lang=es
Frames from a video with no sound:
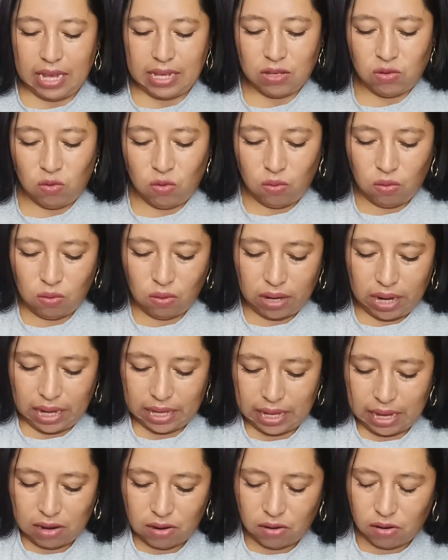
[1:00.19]
es un
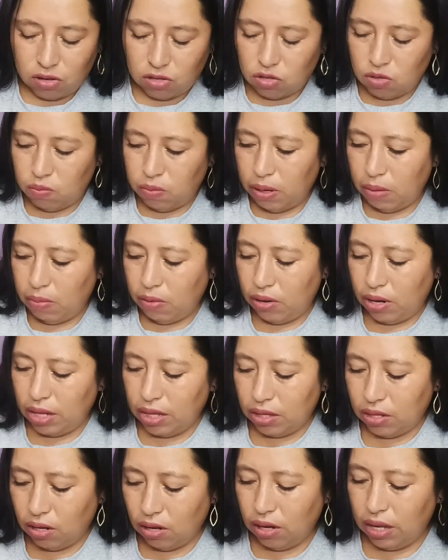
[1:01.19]
catálogo súper
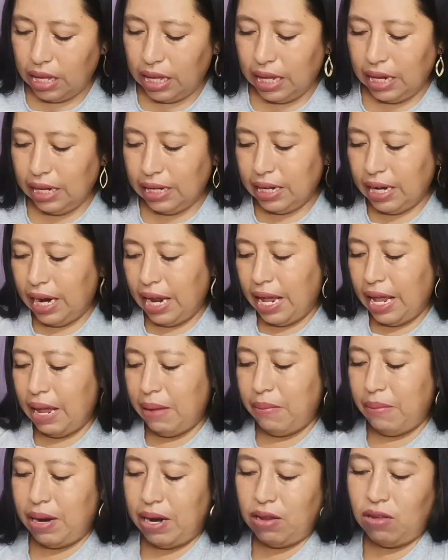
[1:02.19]
bonito y
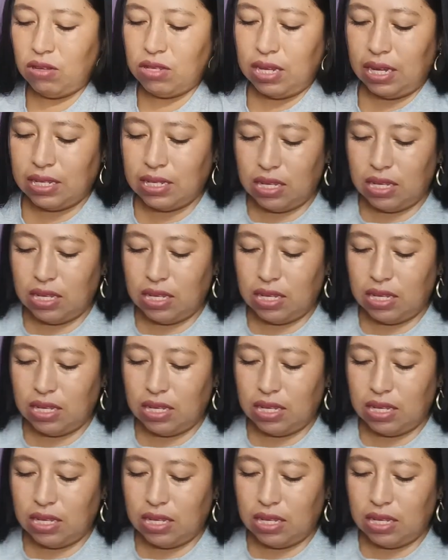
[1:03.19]
trae varios